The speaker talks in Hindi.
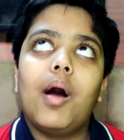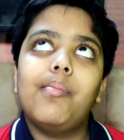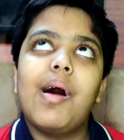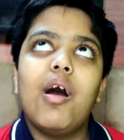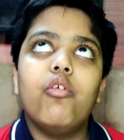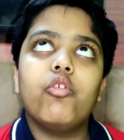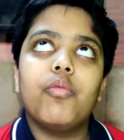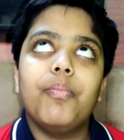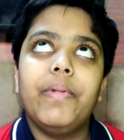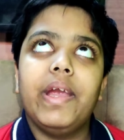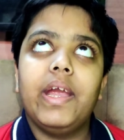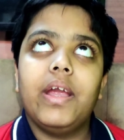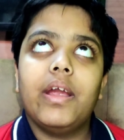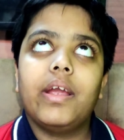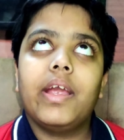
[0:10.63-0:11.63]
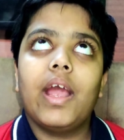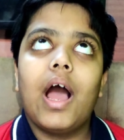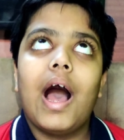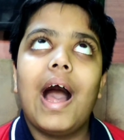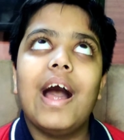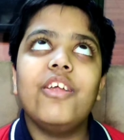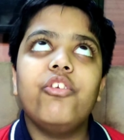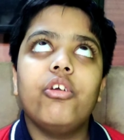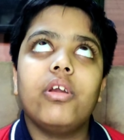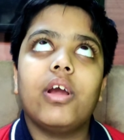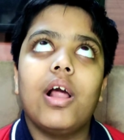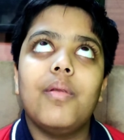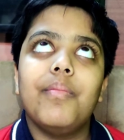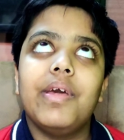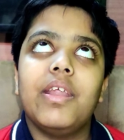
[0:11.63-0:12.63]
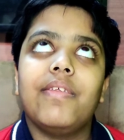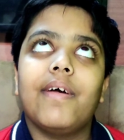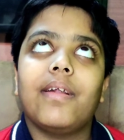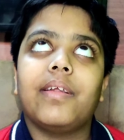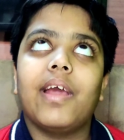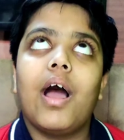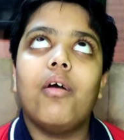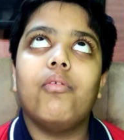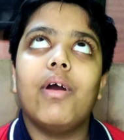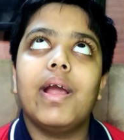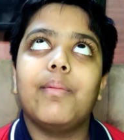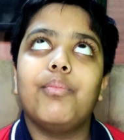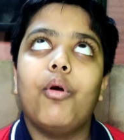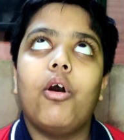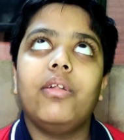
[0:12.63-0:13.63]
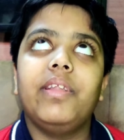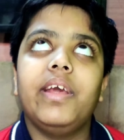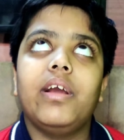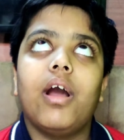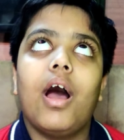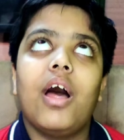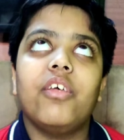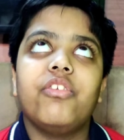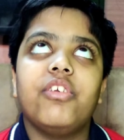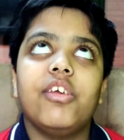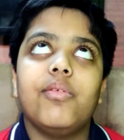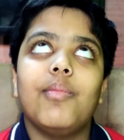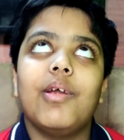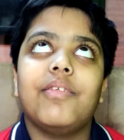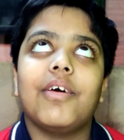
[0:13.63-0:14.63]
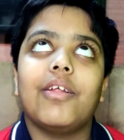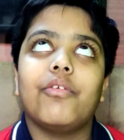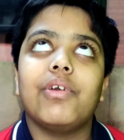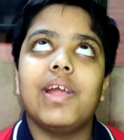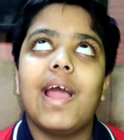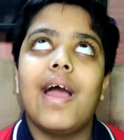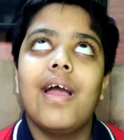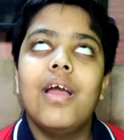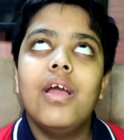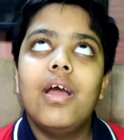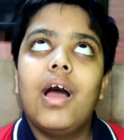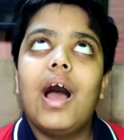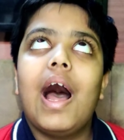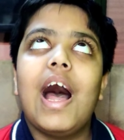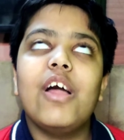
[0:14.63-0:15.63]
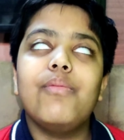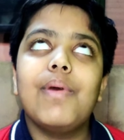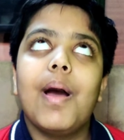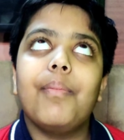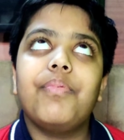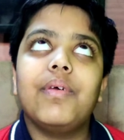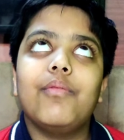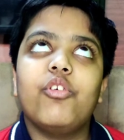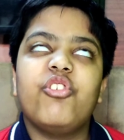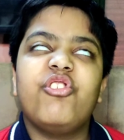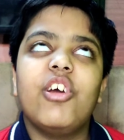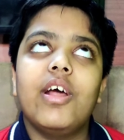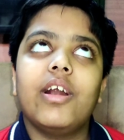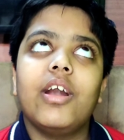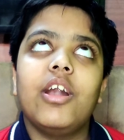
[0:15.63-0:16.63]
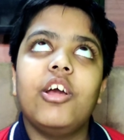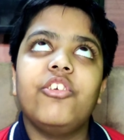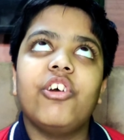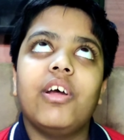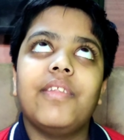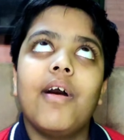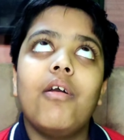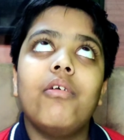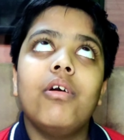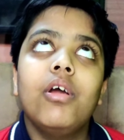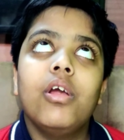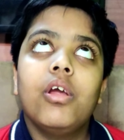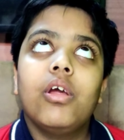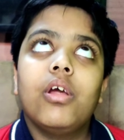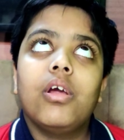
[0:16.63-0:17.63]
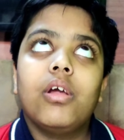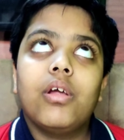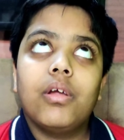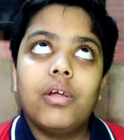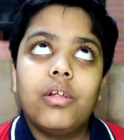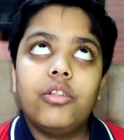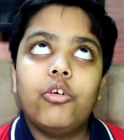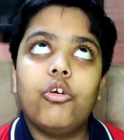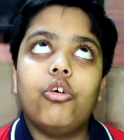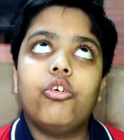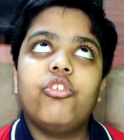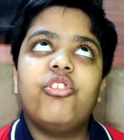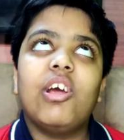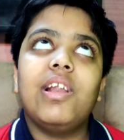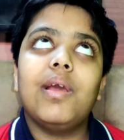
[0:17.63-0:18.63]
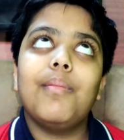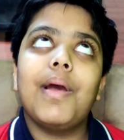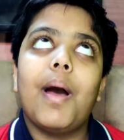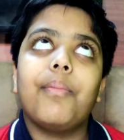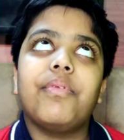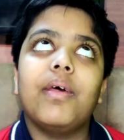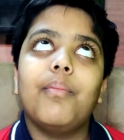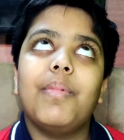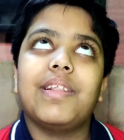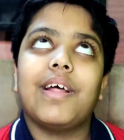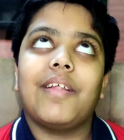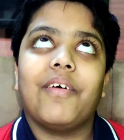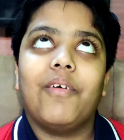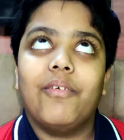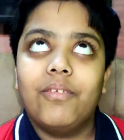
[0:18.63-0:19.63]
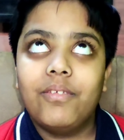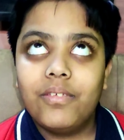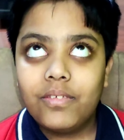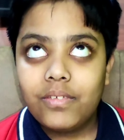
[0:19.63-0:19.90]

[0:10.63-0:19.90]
अबाउट मी कि आज और कल मेरे साथ क्या हुआ एक बहुत ही खास चीज मेरे साथ हुई है आज मैं आपसे वो शेयर करना चाहता हूँ तो चलिए मैं आपसे बताता हूँ